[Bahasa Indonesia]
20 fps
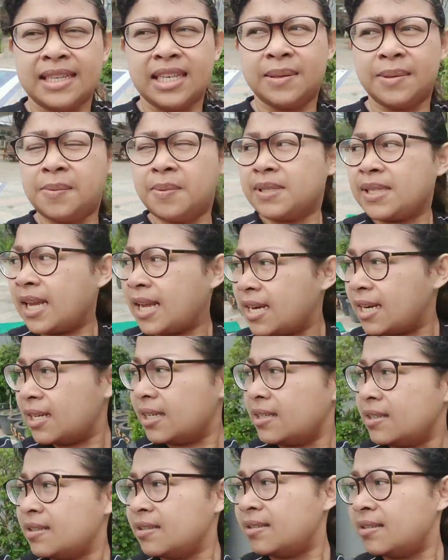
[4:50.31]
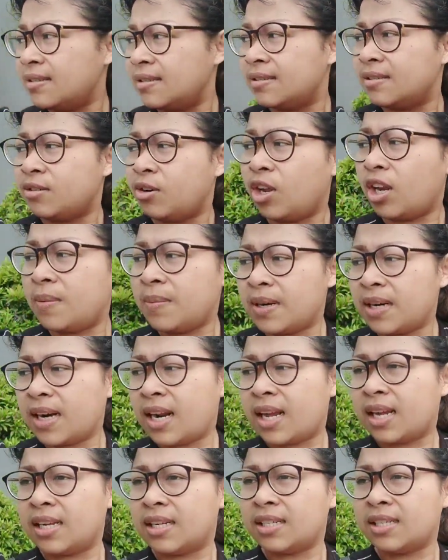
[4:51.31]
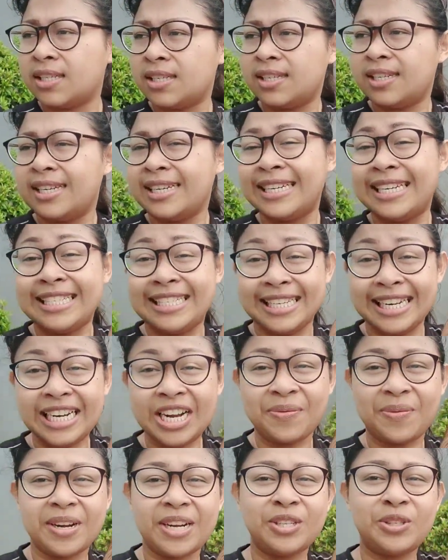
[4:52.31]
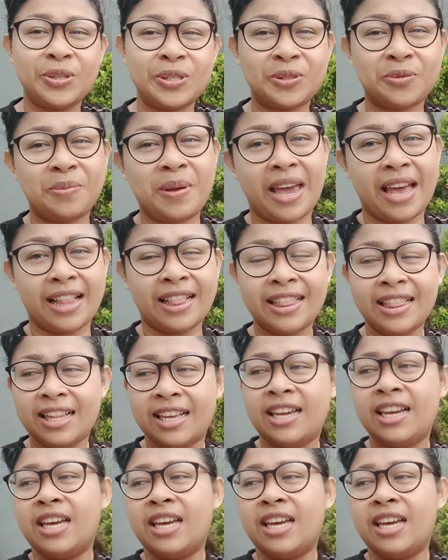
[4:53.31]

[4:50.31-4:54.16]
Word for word: lebih besar kolam renang di sini daripada di Sisbel.